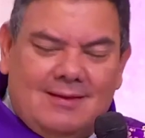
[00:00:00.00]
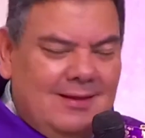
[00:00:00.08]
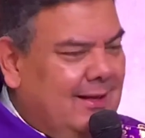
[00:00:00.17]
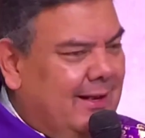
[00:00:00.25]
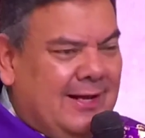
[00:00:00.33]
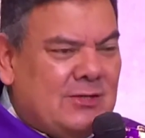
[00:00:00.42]

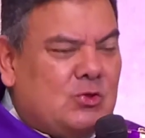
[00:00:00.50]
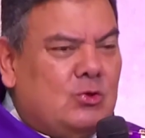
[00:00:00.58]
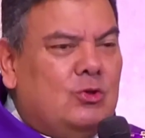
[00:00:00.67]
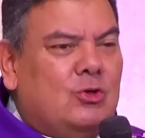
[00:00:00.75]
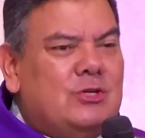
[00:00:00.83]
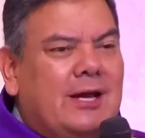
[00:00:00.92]
Jesús
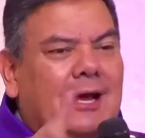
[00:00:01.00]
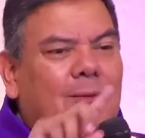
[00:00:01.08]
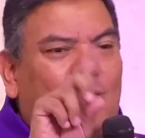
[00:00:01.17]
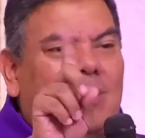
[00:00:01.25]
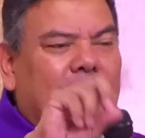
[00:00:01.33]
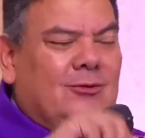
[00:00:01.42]
no llega al
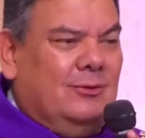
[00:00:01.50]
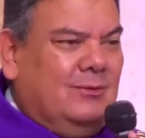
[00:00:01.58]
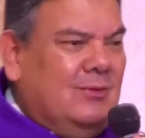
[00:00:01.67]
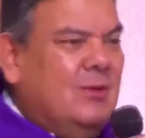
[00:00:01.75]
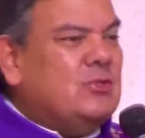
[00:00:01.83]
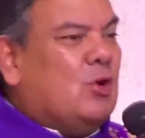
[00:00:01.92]
muerto.
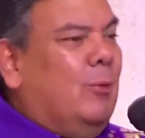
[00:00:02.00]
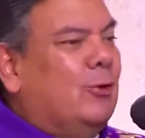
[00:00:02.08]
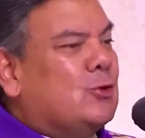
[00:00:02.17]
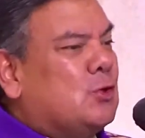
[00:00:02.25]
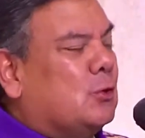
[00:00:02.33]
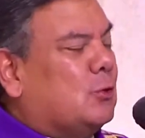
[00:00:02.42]
Somos
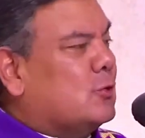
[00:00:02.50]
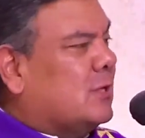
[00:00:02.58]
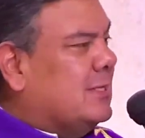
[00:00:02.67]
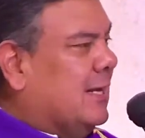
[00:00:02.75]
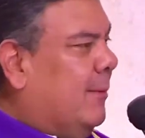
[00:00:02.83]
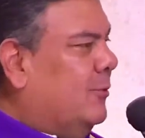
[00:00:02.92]
nosotros los
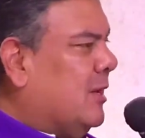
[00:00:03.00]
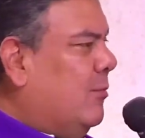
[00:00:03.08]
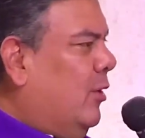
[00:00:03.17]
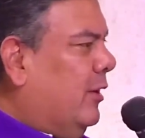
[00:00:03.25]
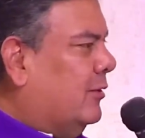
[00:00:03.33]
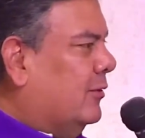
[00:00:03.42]
que llegamos al
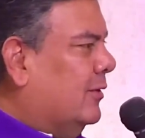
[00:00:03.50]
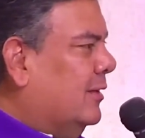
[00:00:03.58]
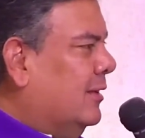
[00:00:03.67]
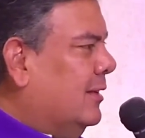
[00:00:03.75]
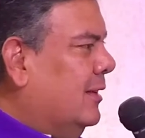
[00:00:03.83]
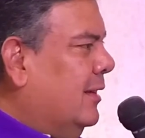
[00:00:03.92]
muerto.
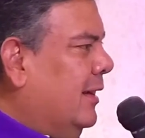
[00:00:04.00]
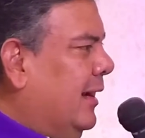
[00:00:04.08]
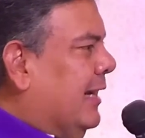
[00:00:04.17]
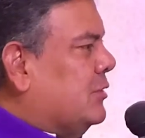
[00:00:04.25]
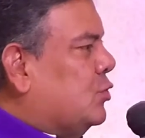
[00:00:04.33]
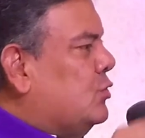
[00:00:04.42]

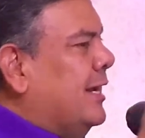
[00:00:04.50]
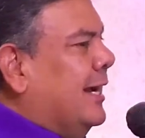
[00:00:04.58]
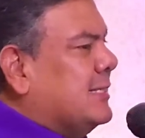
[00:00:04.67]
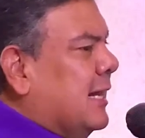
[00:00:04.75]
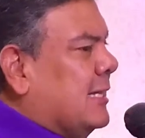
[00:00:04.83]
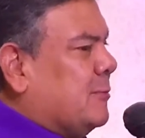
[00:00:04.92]
Jesús llega
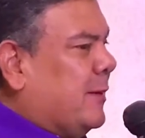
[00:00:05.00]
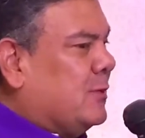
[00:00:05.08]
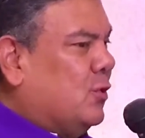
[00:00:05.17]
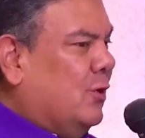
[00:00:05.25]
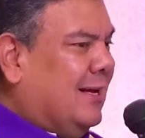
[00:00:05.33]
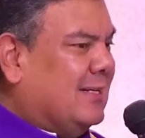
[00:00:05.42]
a las
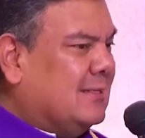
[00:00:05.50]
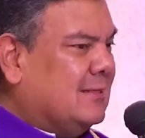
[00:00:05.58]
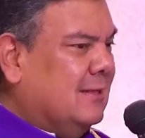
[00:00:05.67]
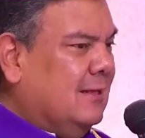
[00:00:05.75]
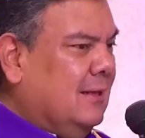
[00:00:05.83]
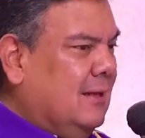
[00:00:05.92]
personas.
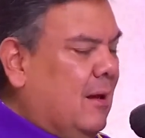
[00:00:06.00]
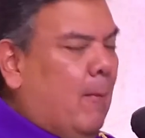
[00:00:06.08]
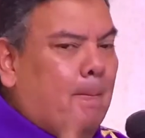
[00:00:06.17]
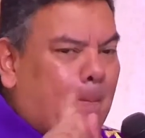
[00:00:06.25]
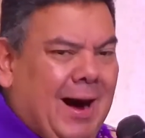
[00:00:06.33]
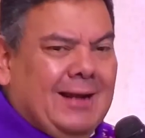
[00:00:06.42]

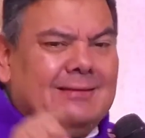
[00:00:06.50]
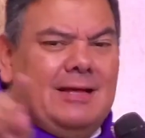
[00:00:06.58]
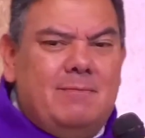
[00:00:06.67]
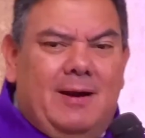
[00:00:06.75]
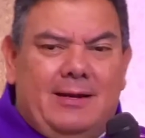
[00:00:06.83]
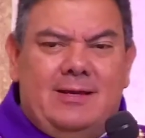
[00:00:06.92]
Marta y
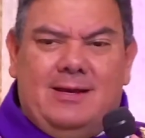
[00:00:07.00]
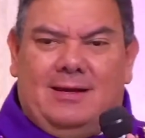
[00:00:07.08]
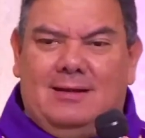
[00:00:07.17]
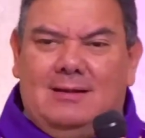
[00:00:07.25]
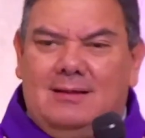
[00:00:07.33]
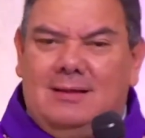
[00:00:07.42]
María.
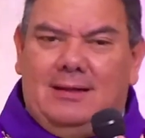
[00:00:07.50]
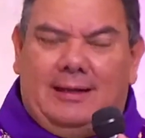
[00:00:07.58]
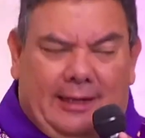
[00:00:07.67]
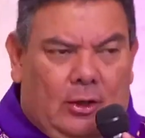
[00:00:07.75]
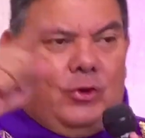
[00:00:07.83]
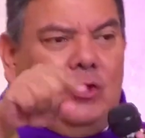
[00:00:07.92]

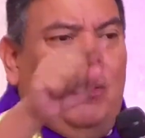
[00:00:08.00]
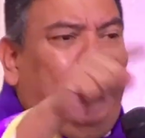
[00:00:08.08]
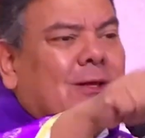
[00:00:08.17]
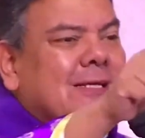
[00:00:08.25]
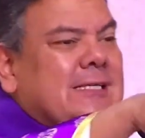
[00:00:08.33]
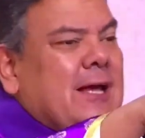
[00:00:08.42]
Y lo digo
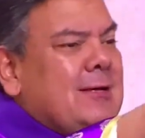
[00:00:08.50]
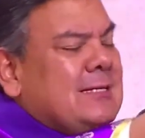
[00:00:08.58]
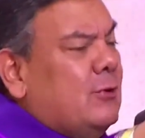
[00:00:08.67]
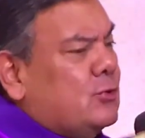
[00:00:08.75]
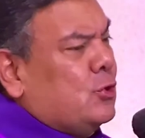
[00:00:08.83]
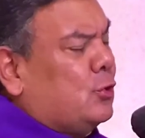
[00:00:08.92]
porque es que a veces
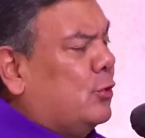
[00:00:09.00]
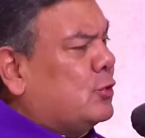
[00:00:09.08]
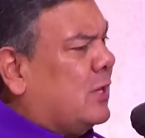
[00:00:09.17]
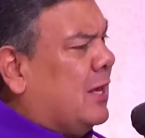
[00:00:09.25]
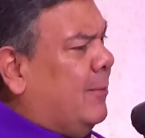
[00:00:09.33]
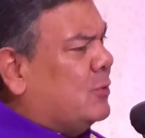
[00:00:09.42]
nosotros nos
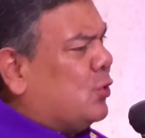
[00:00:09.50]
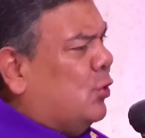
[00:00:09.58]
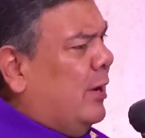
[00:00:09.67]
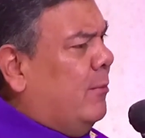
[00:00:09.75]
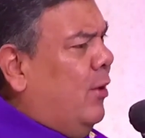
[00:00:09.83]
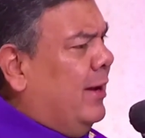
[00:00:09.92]
quedamos con
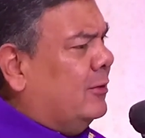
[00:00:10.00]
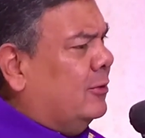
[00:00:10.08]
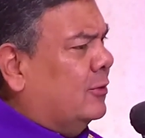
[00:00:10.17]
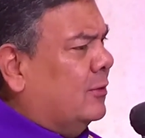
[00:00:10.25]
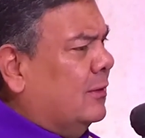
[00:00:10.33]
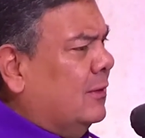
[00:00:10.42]
el
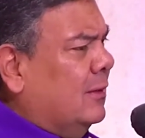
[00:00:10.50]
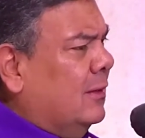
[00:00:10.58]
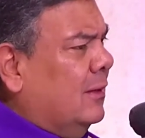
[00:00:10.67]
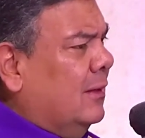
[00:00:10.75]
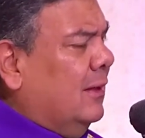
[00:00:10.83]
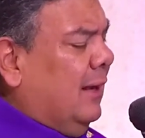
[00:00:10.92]
muerto.
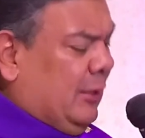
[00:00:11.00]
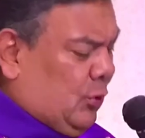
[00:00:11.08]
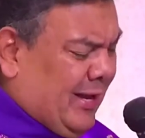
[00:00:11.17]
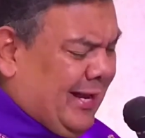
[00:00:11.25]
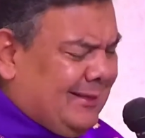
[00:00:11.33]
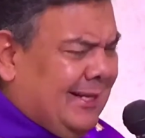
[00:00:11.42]

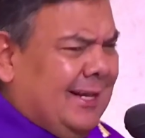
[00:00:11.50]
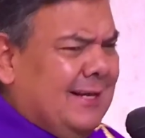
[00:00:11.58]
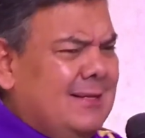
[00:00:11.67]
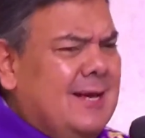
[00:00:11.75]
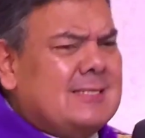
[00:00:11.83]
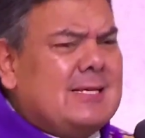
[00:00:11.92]
Entonces hay gente que
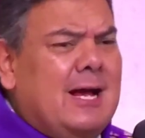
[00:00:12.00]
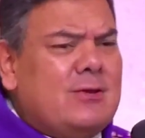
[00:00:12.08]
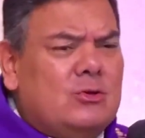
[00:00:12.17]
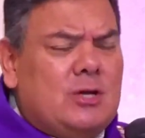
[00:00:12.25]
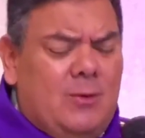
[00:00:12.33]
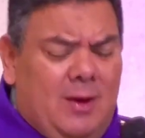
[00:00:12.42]
10
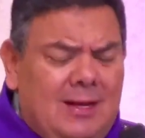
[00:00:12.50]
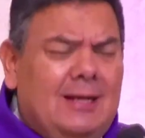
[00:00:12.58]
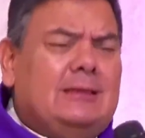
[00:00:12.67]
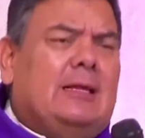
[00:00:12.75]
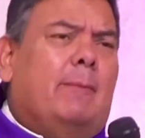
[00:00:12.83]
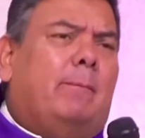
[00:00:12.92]
años lleva,
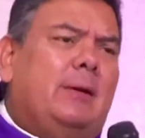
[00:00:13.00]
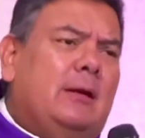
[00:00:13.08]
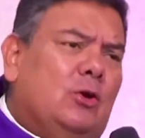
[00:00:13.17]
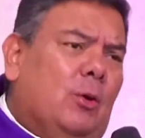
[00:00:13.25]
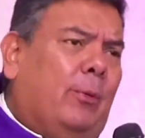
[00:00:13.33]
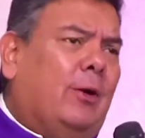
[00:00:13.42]
te
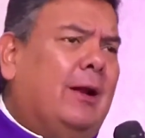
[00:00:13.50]
pido por el